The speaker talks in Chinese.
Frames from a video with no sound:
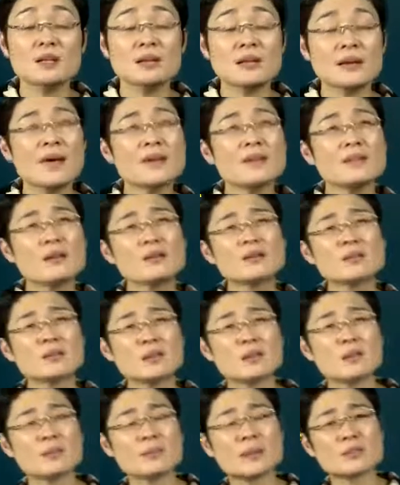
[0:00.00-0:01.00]
哎，not
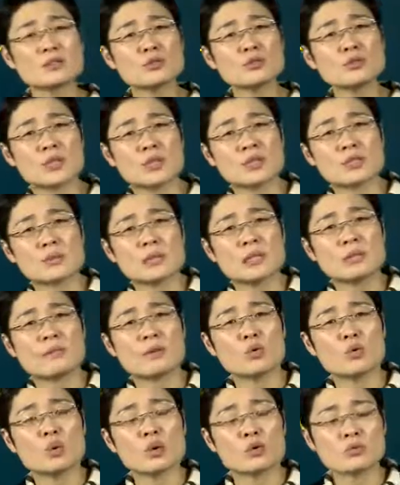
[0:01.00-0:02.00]
only but 都写在什么地
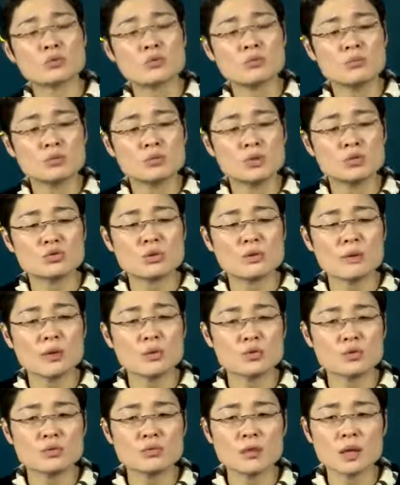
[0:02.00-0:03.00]
方？我说你说完
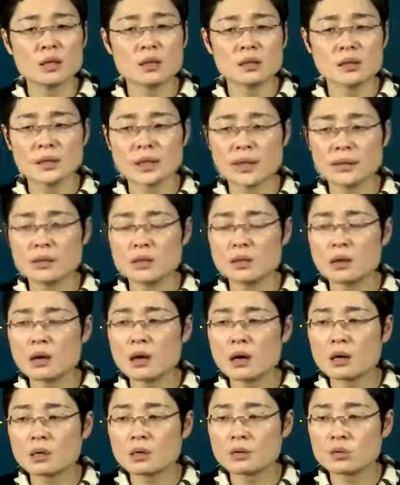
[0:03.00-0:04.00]
我就忘了，写在第
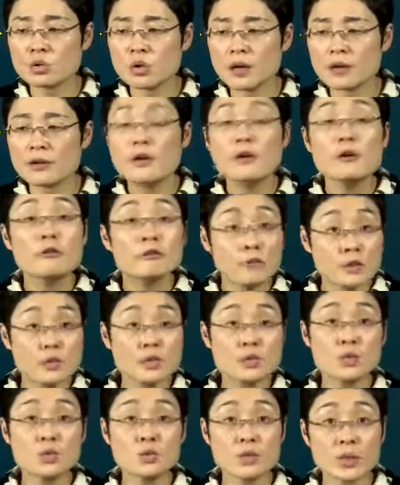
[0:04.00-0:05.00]
二段分
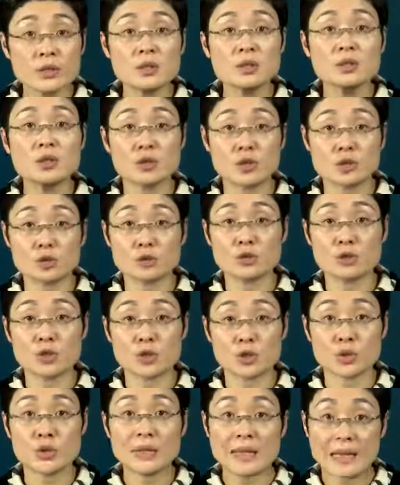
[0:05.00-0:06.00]
析原因的时候
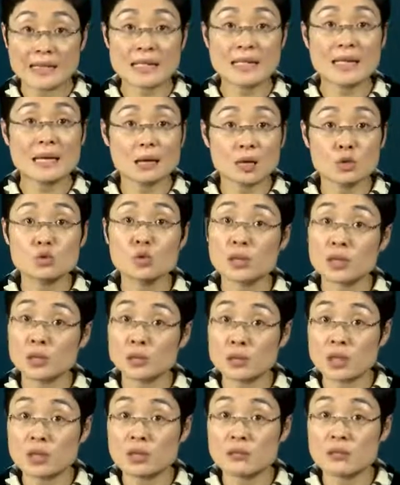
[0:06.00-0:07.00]
使用，连接两个短的
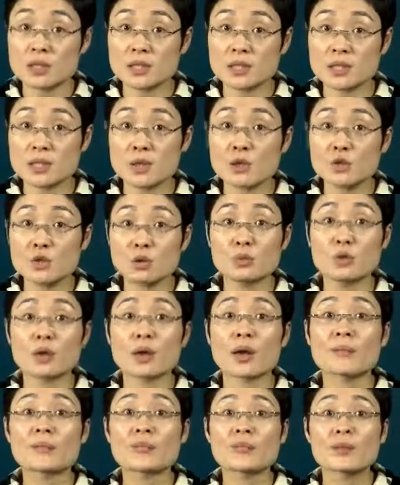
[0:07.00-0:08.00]
原因分析，对不对？